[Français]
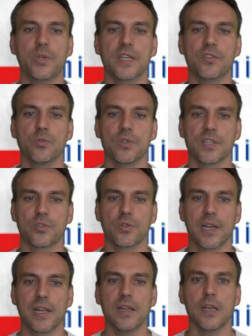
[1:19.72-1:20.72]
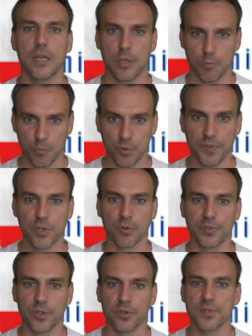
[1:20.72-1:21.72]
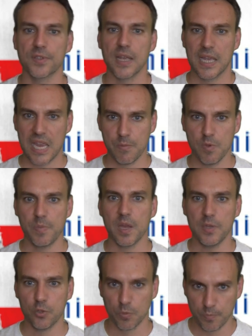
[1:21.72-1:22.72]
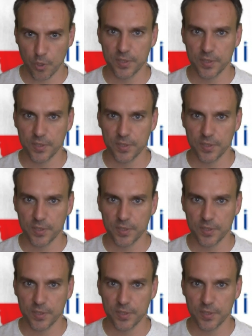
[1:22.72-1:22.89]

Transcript: L'éducation nationale me fit confiance et me permit de